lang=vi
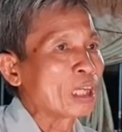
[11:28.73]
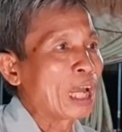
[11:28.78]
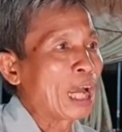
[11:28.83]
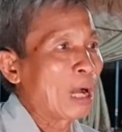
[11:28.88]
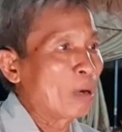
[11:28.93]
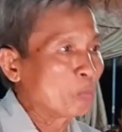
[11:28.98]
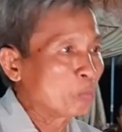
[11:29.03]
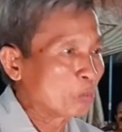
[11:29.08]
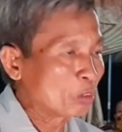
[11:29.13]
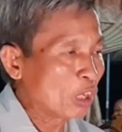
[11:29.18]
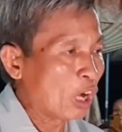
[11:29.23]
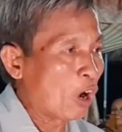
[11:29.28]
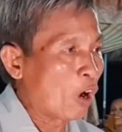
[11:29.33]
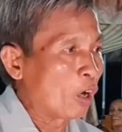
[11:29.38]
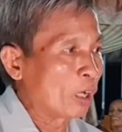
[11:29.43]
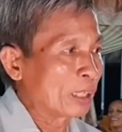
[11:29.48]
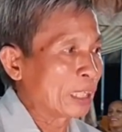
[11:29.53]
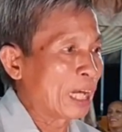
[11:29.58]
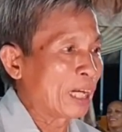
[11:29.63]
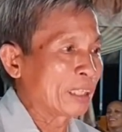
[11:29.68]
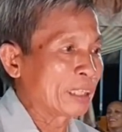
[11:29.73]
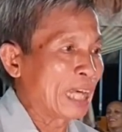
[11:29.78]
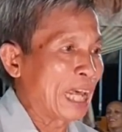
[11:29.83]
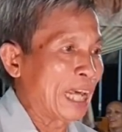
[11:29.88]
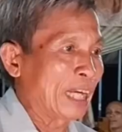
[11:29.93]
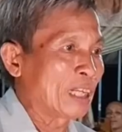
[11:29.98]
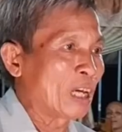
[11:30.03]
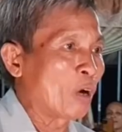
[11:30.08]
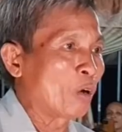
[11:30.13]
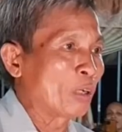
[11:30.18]
Ông còn ngần
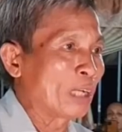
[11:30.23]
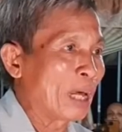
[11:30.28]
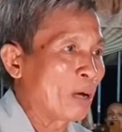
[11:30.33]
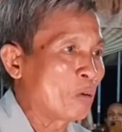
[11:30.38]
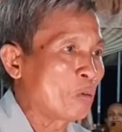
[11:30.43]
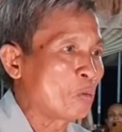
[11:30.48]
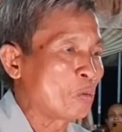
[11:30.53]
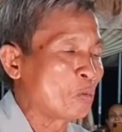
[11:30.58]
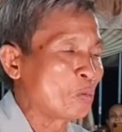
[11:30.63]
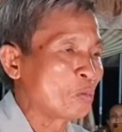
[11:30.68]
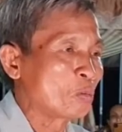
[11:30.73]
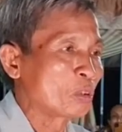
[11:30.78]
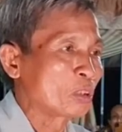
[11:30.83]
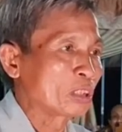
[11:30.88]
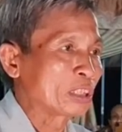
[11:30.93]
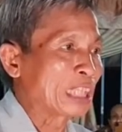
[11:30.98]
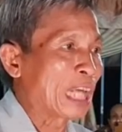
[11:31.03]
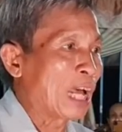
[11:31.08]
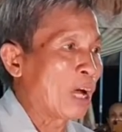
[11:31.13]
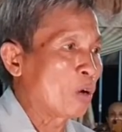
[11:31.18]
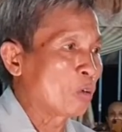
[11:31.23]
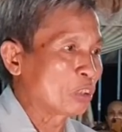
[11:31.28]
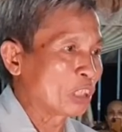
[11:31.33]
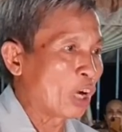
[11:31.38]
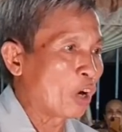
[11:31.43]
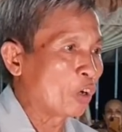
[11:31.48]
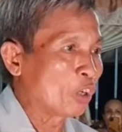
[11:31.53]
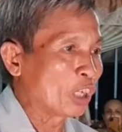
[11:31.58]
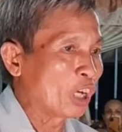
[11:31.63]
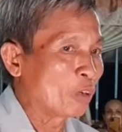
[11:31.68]
ngại hồi lâu Sau
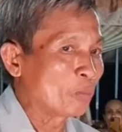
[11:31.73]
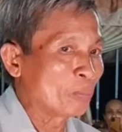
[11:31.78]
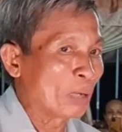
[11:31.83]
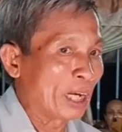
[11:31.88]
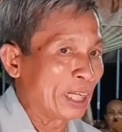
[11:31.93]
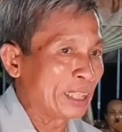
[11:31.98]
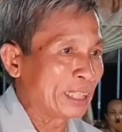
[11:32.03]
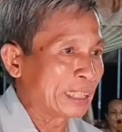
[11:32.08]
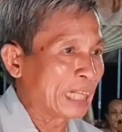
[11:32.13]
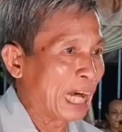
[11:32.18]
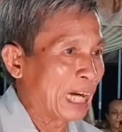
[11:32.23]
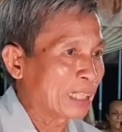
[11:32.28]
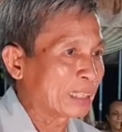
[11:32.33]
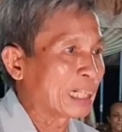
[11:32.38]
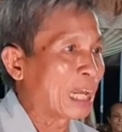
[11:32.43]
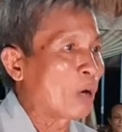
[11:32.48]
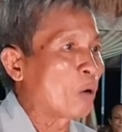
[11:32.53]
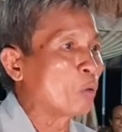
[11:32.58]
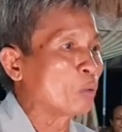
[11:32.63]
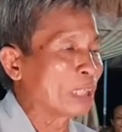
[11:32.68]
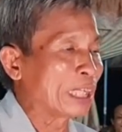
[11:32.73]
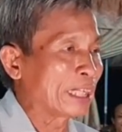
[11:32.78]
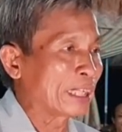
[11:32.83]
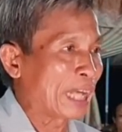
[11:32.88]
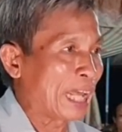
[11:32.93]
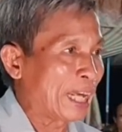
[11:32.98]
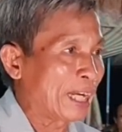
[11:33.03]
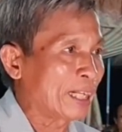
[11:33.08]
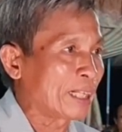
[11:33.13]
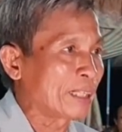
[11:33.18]
rồi ông mới gật đầu liền
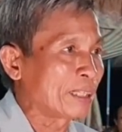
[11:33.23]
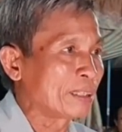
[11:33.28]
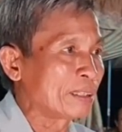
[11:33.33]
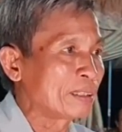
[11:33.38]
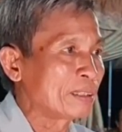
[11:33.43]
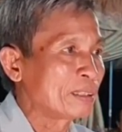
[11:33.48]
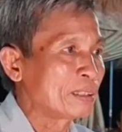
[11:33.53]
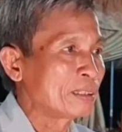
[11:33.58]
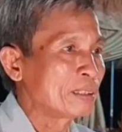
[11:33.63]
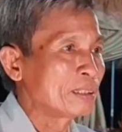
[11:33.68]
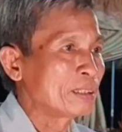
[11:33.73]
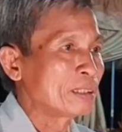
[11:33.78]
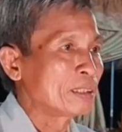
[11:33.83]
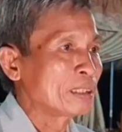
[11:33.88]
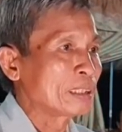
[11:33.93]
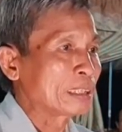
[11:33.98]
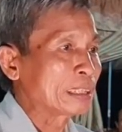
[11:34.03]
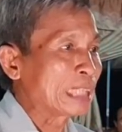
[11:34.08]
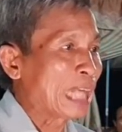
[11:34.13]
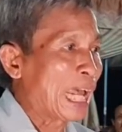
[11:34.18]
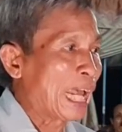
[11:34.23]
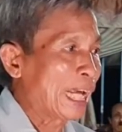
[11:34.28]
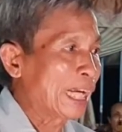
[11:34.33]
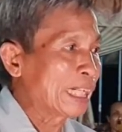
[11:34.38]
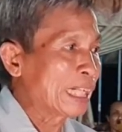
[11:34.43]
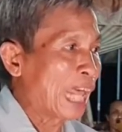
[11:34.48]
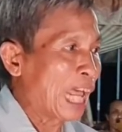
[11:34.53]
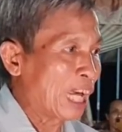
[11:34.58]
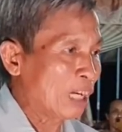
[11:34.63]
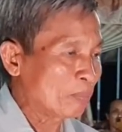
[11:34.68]
ăn
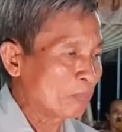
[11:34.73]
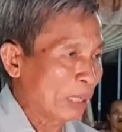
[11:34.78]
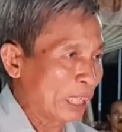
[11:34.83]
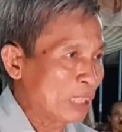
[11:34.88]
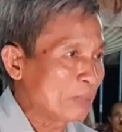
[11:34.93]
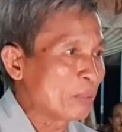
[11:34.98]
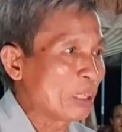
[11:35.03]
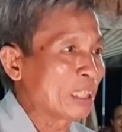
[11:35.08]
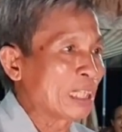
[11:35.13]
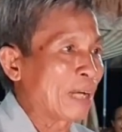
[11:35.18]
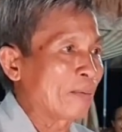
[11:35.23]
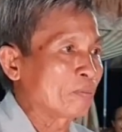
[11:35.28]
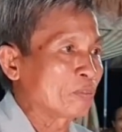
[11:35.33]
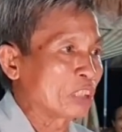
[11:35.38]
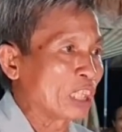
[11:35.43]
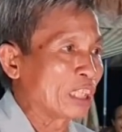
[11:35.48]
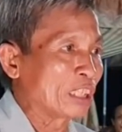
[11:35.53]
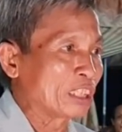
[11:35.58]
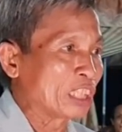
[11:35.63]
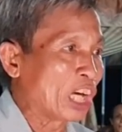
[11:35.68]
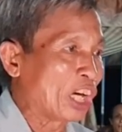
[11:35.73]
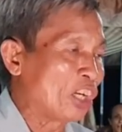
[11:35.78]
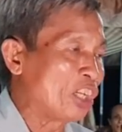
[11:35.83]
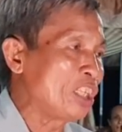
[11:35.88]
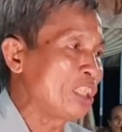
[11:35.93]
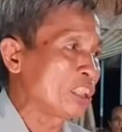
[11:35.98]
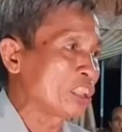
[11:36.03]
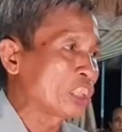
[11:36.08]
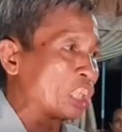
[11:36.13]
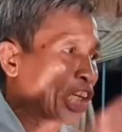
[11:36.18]
Chai lạc mấy mươi năm gìn
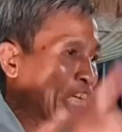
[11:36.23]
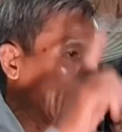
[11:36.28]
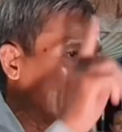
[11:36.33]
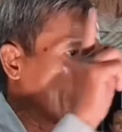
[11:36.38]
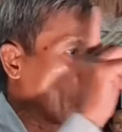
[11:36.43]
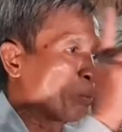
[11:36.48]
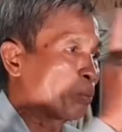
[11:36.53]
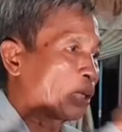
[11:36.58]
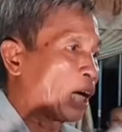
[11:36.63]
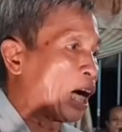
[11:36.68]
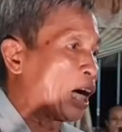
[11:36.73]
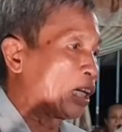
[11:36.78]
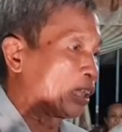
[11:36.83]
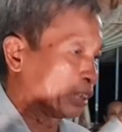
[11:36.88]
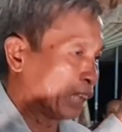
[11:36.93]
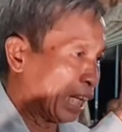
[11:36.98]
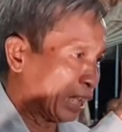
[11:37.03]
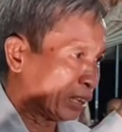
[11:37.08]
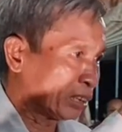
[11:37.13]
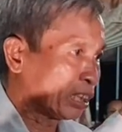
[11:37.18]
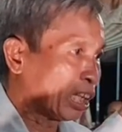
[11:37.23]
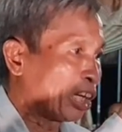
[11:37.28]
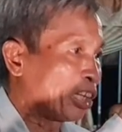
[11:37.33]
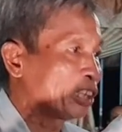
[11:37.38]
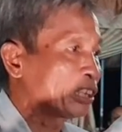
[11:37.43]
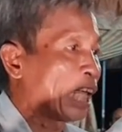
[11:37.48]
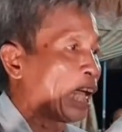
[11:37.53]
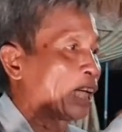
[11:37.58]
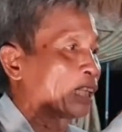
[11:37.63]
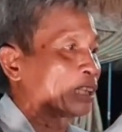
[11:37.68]
giữ Chỉ một cơn thất
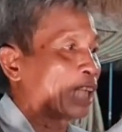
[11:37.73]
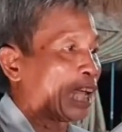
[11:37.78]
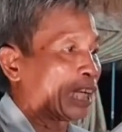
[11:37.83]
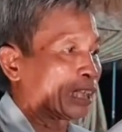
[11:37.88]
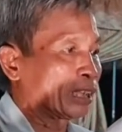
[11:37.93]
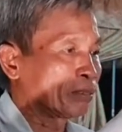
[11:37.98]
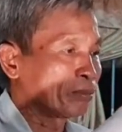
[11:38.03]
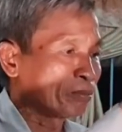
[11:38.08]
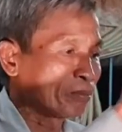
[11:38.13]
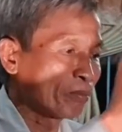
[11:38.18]
thử tan tành